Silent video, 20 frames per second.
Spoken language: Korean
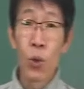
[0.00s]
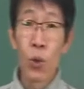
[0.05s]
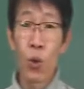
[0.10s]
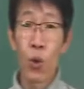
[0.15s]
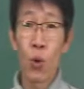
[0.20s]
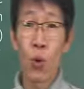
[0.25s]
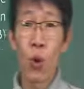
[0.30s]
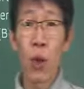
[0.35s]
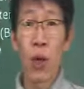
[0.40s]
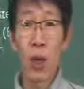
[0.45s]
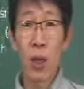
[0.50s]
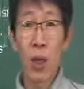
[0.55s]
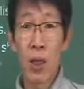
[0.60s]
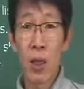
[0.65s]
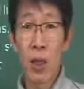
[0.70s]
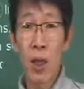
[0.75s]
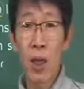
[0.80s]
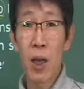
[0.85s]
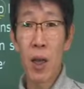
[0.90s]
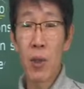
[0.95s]

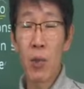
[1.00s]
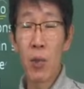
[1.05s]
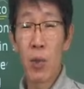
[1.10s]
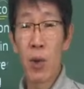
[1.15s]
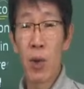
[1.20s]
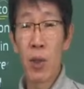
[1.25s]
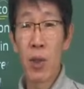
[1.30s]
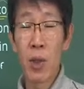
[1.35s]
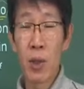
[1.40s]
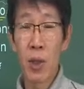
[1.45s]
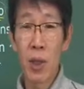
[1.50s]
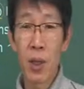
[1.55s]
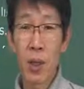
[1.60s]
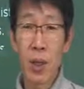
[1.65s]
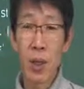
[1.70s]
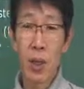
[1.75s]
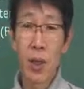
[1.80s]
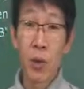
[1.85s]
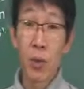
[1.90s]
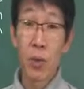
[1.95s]
교활하다, 뭐 이제
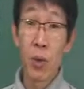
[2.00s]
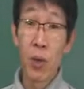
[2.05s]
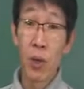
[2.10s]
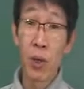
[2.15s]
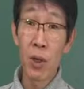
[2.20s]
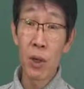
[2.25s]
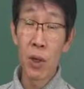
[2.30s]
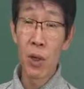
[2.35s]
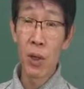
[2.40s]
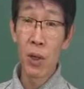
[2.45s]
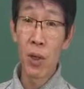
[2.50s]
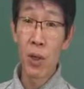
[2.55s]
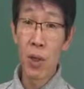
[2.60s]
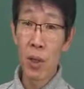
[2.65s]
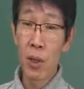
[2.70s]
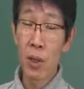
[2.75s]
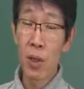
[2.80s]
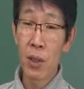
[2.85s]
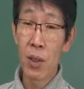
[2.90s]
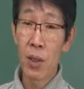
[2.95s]
뭐 이런
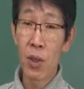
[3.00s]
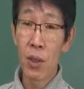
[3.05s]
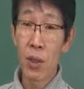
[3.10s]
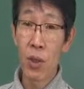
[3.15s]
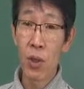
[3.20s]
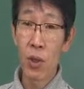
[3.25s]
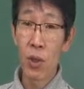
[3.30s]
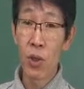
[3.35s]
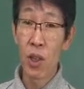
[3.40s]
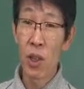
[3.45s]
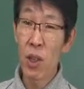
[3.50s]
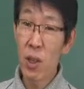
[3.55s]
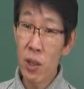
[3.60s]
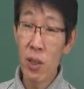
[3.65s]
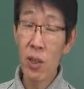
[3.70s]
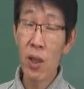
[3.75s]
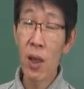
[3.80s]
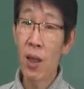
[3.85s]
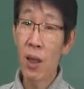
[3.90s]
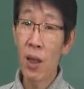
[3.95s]
형태들. 그죠?
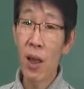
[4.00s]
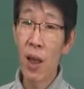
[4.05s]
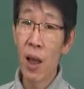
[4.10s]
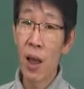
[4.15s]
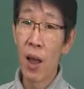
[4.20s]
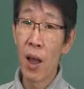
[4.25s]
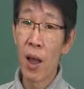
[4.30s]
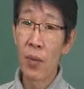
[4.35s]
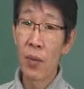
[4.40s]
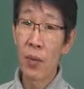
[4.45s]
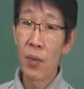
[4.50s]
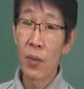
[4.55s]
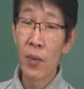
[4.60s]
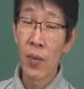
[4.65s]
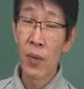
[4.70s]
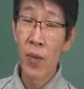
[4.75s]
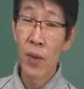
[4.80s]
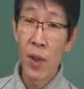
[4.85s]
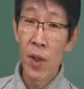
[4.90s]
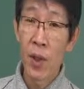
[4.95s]
친절하다,
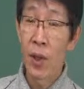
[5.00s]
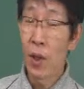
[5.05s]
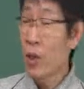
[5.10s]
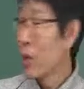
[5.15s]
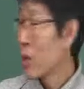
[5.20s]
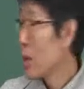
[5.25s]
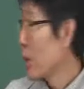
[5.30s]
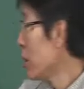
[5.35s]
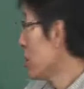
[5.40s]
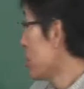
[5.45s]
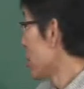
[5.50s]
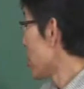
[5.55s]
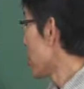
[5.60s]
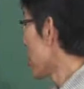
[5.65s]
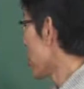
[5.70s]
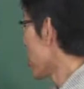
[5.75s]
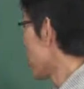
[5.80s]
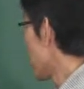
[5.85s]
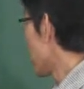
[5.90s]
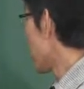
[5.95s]
이런
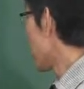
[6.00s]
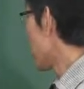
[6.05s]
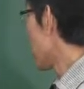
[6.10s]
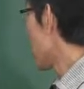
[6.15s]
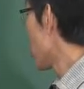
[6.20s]
형태들의